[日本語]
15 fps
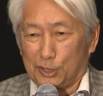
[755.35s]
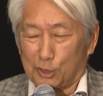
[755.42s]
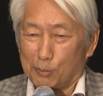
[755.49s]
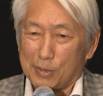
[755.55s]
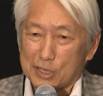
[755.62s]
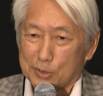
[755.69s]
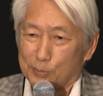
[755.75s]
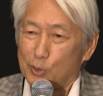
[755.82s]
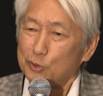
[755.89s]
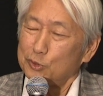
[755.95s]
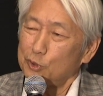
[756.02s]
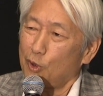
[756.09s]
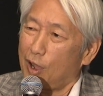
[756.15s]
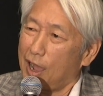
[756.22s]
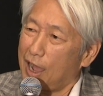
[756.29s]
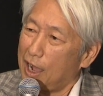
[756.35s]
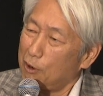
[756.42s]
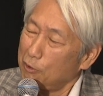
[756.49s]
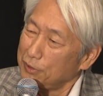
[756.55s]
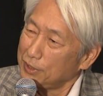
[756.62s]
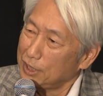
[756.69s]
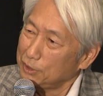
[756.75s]
まず僕の
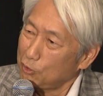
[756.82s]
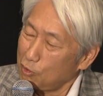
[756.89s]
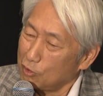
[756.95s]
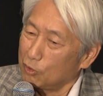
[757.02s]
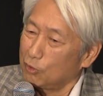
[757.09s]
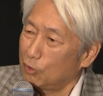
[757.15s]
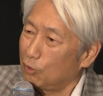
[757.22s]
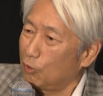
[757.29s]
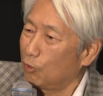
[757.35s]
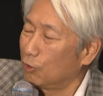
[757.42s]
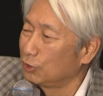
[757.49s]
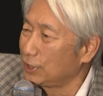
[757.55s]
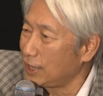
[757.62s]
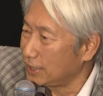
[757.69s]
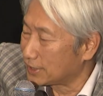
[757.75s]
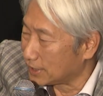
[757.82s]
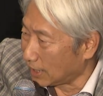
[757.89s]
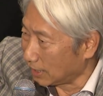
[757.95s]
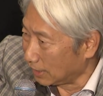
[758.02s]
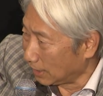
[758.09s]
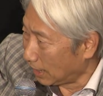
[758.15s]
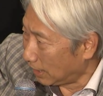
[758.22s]
母親のお姉
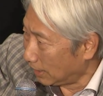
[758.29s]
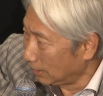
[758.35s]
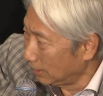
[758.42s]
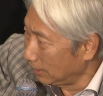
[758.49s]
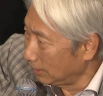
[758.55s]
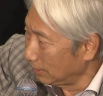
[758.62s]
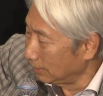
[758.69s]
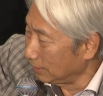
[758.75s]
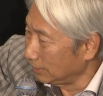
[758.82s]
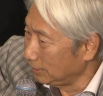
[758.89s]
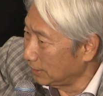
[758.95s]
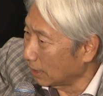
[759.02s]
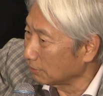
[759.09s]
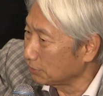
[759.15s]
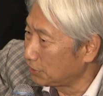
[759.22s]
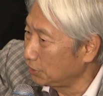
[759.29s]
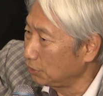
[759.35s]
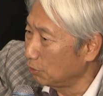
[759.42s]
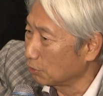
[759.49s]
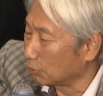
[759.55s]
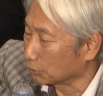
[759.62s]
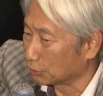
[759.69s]
さんが矢口
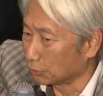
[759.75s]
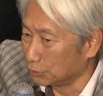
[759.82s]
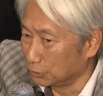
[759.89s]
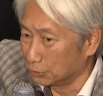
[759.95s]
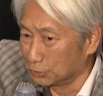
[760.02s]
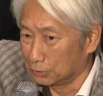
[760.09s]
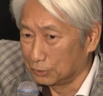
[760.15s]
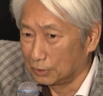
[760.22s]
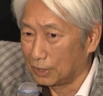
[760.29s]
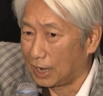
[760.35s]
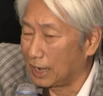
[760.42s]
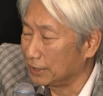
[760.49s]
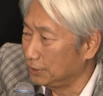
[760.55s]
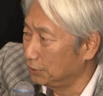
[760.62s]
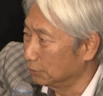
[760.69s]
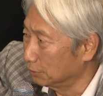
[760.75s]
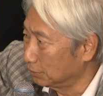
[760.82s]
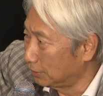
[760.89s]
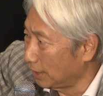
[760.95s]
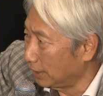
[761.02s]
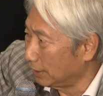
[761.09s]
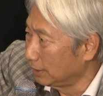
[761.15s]
陽子という俳
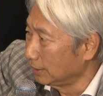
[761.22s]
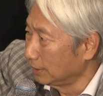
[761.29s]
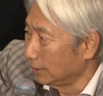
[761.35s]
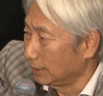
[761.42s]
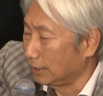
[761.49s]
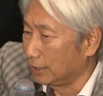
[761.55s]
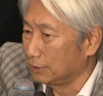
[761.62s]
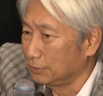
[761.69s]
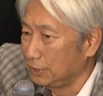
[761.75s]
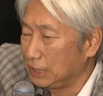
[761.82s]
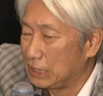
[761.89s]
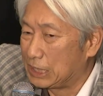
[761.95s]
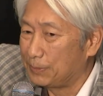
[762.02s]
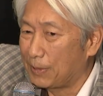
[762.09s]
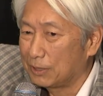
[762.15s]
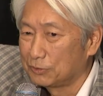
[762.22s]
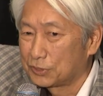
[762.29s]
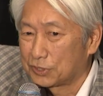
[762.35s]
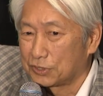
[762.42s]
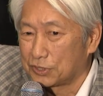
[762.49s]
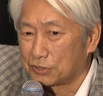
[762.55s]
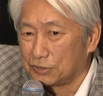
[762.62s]
優で、一番美
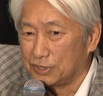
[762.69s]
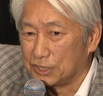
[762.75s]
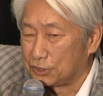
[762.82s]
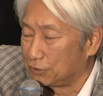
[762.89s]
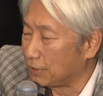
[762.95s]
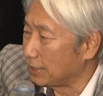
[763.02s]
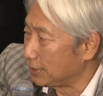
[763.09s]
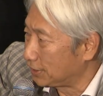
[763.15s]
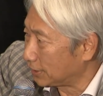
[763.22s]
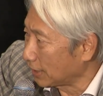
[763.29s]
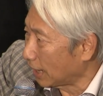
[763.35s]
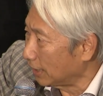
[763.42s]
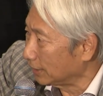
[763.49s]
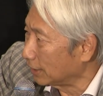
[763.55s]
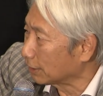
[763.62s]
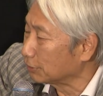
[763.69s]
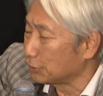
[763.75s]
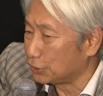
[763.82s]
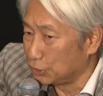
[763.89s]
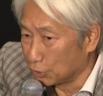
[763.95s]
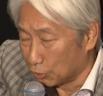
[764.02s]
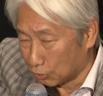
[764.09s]
しくに主演した矢
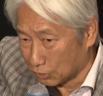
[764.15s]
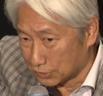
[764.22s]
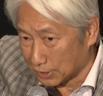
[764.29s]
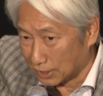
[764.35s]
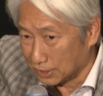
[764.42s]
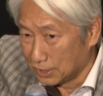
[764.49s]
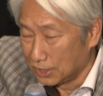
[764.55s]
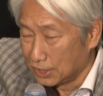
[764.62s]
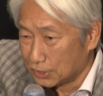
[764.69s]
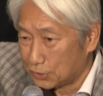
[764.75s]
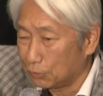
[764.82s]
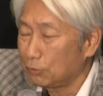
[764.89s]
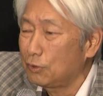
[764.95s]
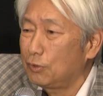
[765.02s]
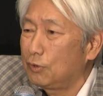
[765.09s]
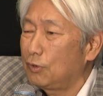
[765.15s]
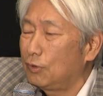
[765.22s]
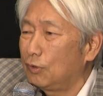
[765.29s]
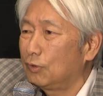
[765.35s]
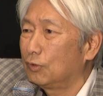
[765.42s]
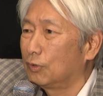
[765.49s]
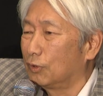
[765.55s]
口陽子さん、そ
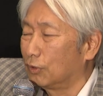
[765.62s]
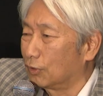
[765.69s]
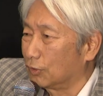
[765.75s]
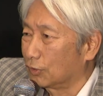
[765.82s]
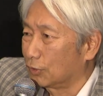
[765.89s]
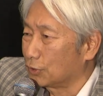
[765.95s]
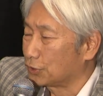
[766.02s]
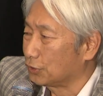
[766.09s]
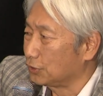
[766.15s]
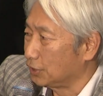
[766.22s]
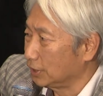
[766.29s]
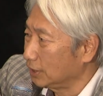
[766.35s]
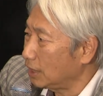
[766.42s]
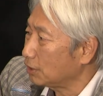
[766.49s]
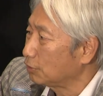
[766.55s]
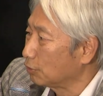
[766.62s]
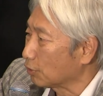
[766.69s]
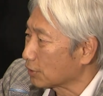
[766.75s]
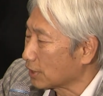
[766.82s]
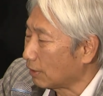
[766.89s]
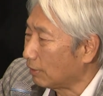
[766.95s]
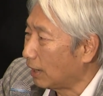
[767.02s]
のご主人が
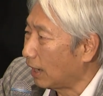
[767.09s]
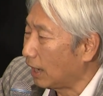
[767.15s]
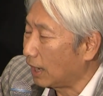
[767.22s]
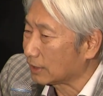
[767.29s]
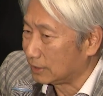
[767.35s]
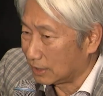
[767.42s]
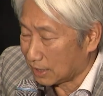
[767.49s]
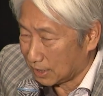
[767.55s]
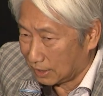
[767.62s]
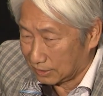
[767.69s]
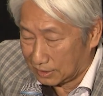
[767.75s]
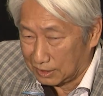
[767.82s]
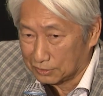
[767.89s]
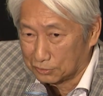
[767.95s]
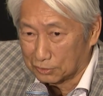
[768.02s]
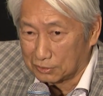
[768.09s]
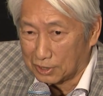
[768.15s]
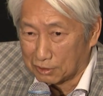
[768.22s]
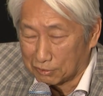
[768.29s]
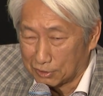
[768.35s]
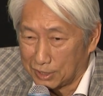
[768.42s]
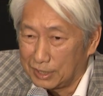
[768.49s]
黒澤明監督
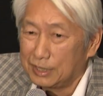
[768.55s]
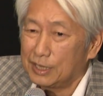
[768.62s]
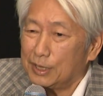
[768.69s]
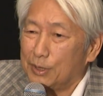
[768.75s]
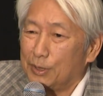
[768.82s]
なので、